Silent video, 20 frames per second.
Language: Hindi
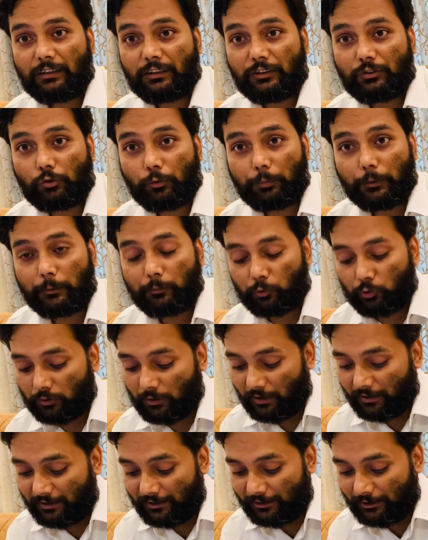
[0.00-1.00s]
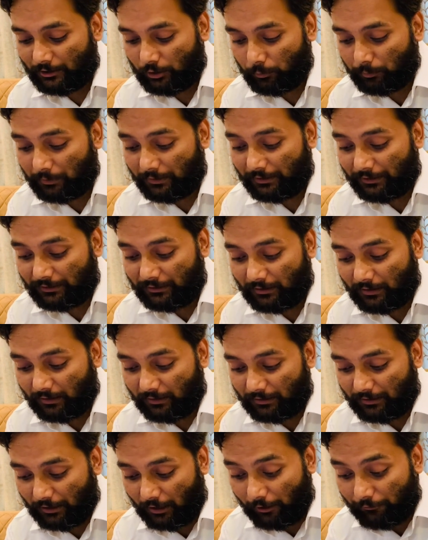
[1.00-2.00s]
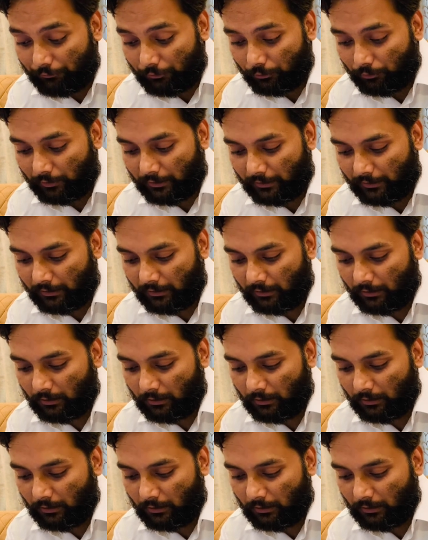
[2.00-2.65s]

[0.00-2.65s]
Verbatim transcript: कि सुप्रीम कोर्ट आखिर इसके ऊपर इनका क्या व्यू है